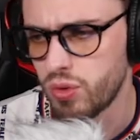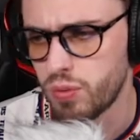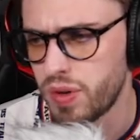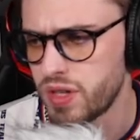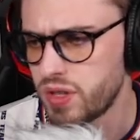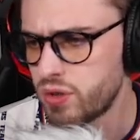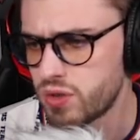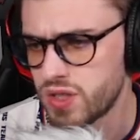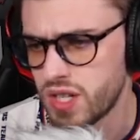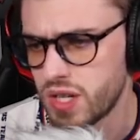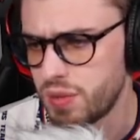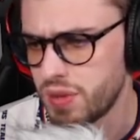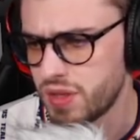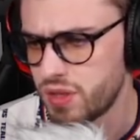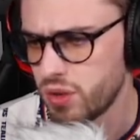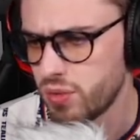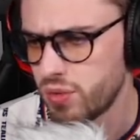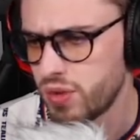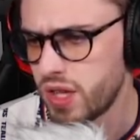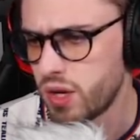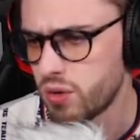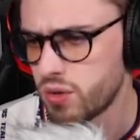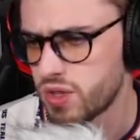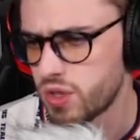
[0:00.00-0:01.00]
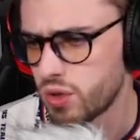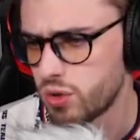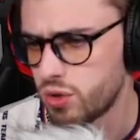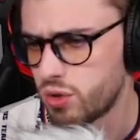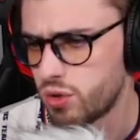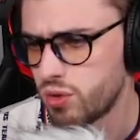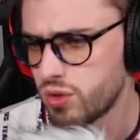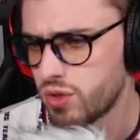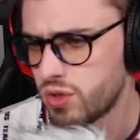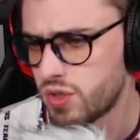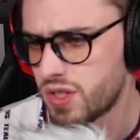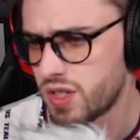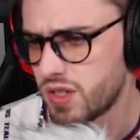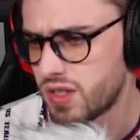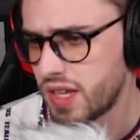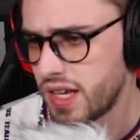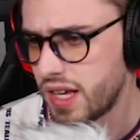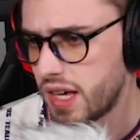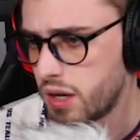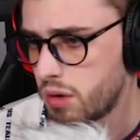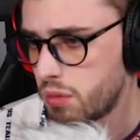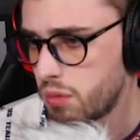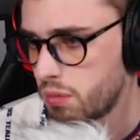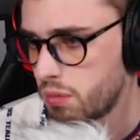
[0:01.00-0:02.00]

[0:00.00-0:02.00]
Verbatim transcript: faut pas tous les péter. Au final, on s'est rendu compte, c'était